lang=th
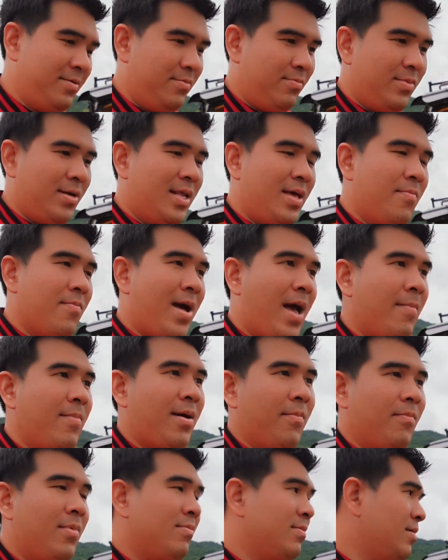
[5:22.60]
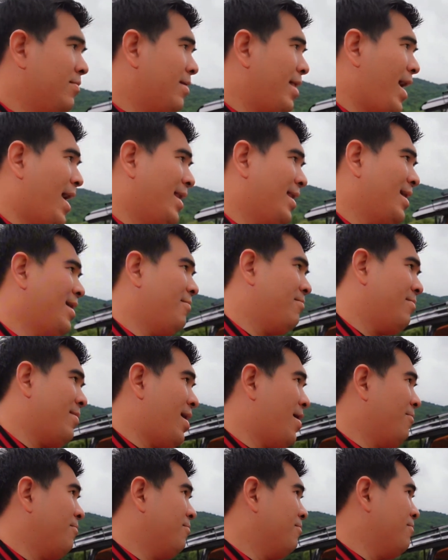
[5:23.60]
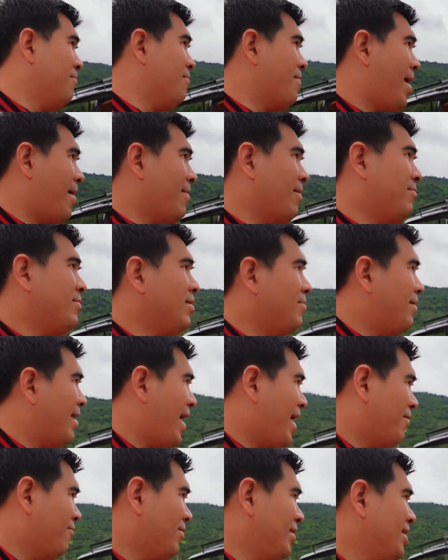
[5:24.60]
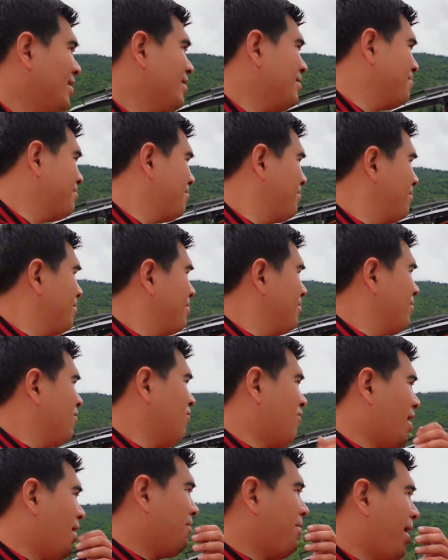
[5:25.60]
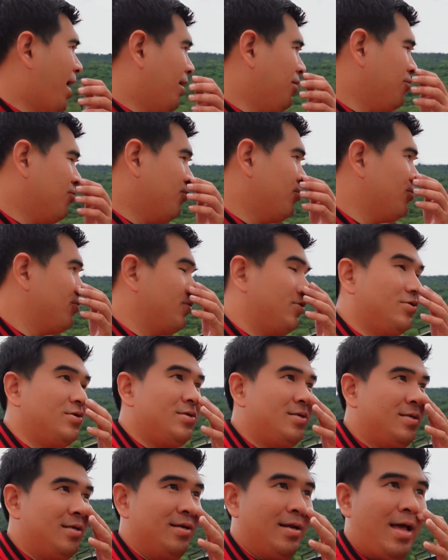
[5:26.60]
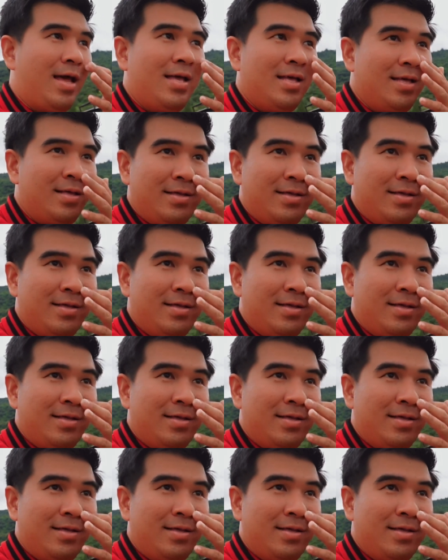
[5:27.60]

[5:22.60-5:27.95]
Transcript: ไม่ได้มาแบบไม่มีแพลนนะครับ มา มาแบบมีแพลนวันนี้ วางแผนอยู่ นะ